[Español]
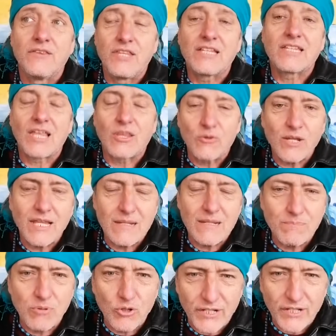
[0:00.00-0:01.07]
Dictadura
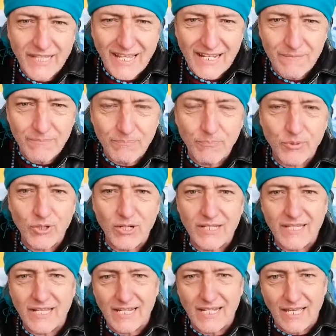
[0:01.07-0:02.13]
del
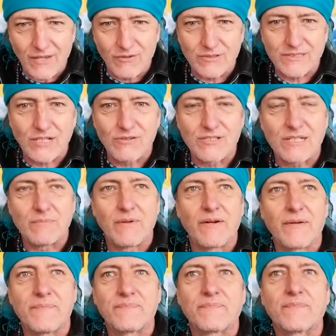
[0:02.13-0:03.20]
proletariado, así lo
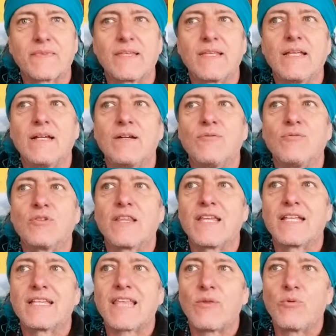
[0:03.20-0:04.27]
llamaban. Una
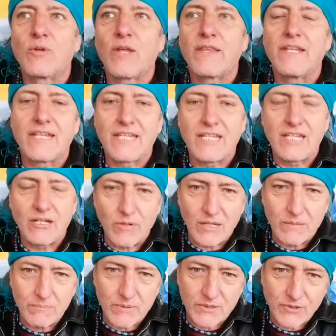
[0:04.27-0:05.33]
dictadura dirigida por
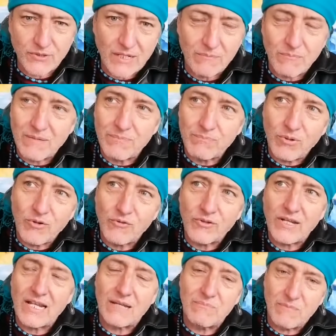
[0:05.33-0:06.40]
las personas más
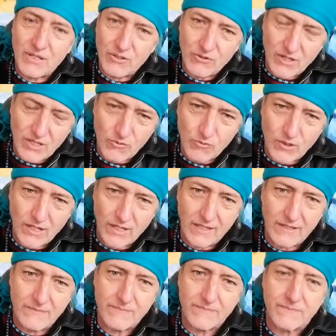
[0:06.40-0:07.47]
pobres y las menos
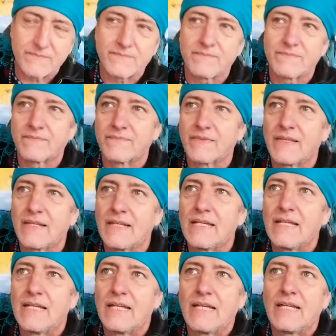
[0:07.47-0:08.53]
educadas.
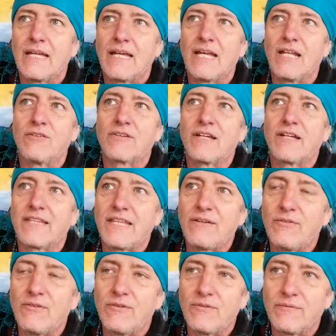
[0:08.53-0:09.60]
El
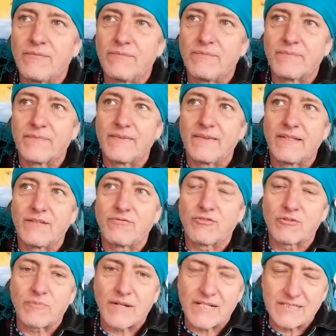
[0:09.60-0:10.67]
objetivo de
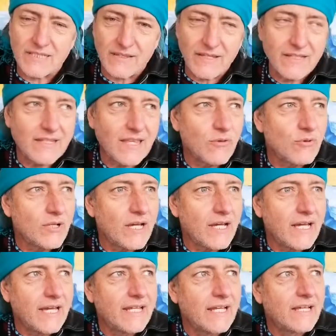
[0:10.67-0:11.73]
formar esa
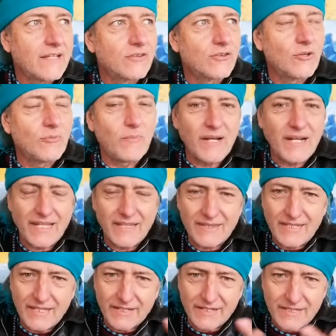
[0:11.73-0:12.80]
dictadura era tomar las
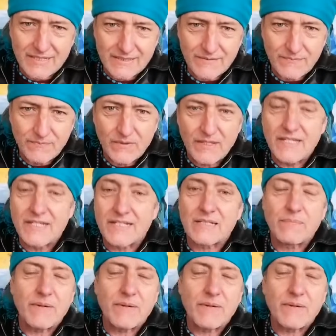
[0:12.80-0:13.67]
tierras y